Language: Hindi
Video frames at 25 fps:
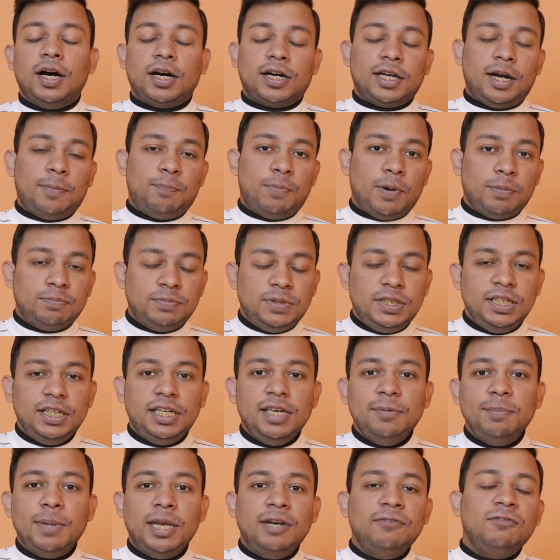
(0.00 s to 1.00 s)
अगर आप पबजी
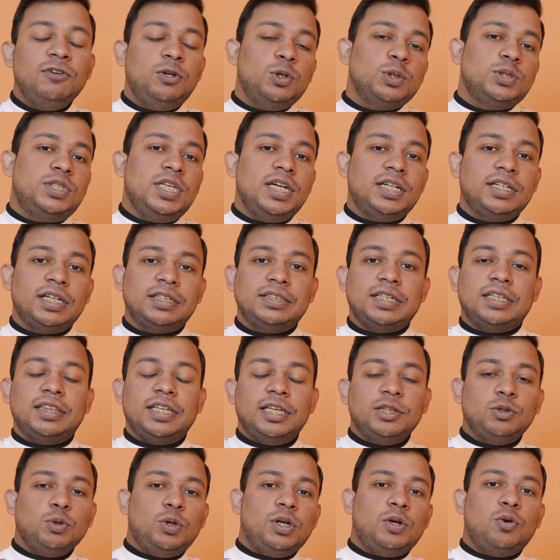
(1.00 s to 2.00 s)
की मेरी वीडियोस देखना
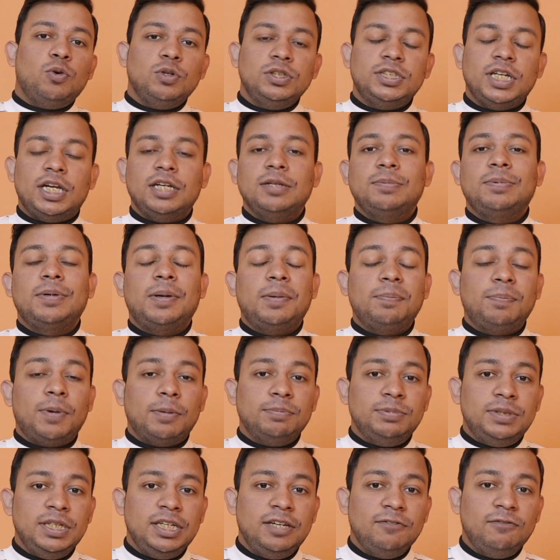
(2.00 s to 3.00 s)
चाहते हैं तो एक और चैनल पर मैं
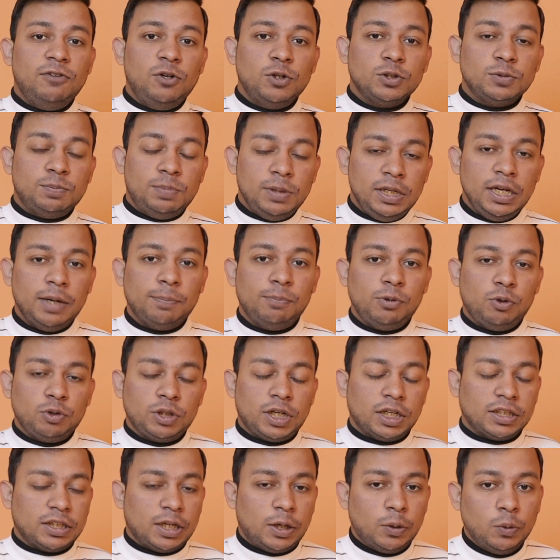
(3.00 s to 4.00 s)
पबजी की वीडियोस भी
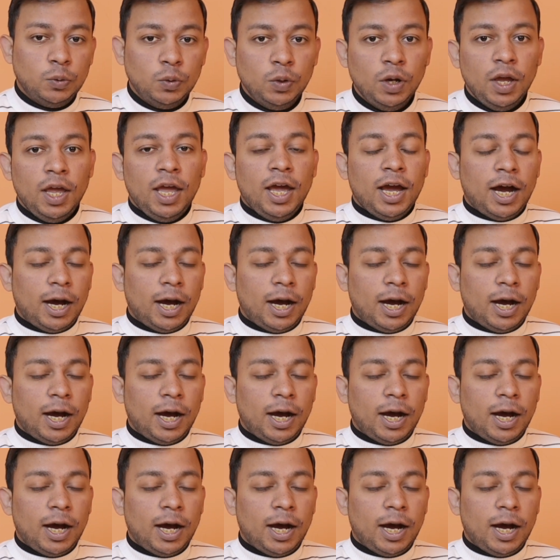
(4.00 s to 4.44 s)
अपलोड करता हूँ